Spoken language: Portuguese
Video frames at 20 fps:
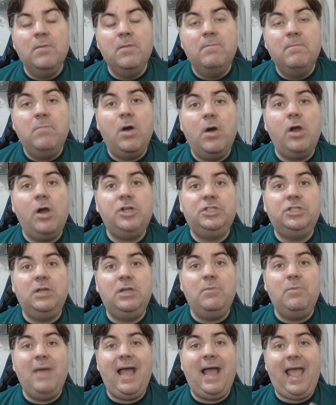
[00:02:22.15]
mostra
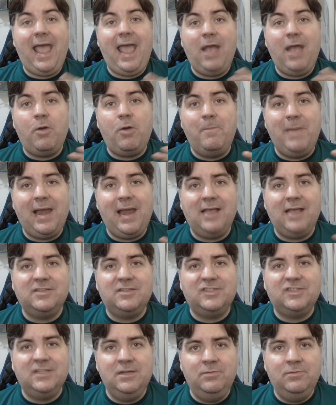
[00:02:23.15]
uma
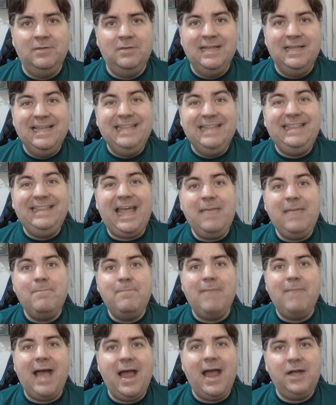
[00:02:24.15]
recuperação da
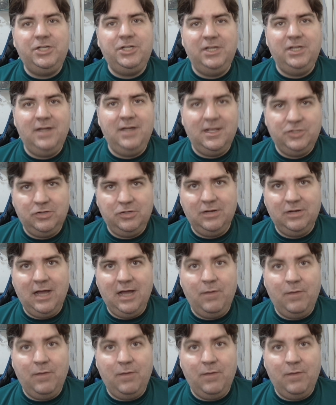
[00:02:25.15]
imagem nacional,